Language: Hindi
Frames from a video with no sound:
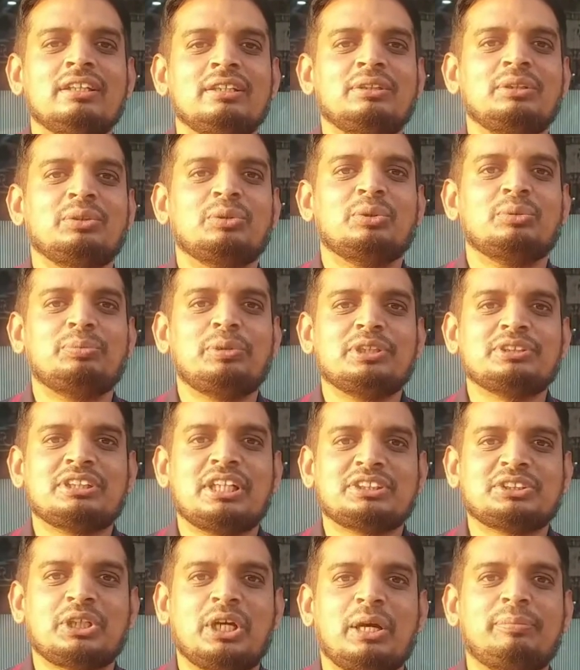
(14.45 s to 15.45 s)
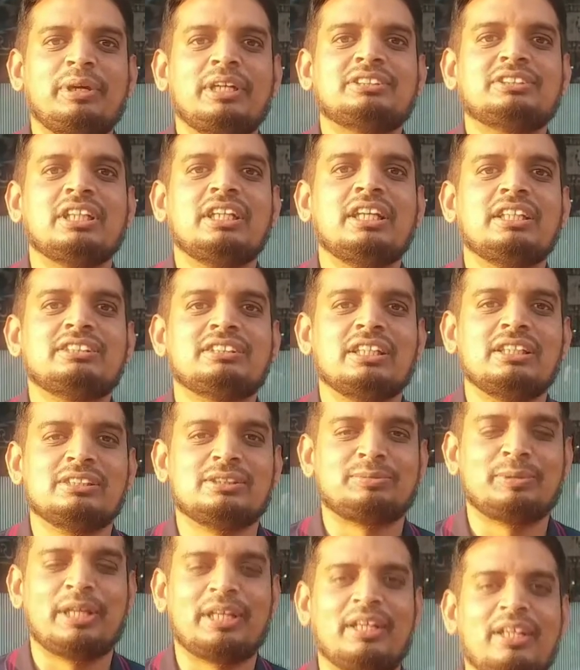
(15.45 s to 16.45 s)
न्यू पिज़्ज़ा शॉप है चिली
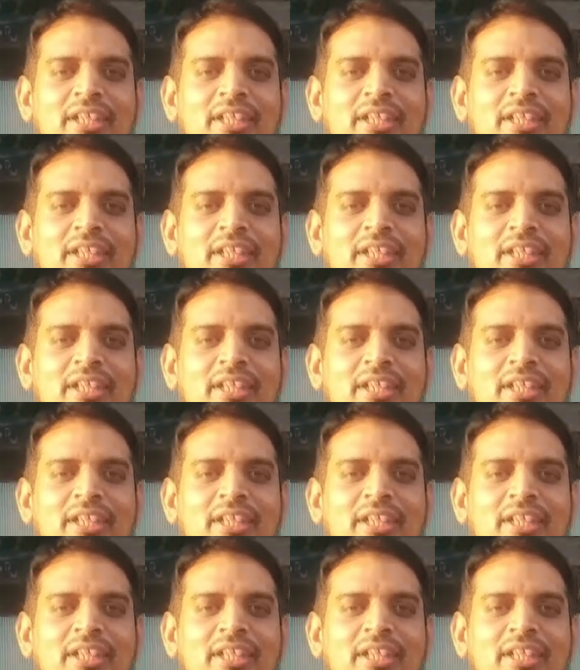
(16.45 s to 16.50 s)
चिल्स पर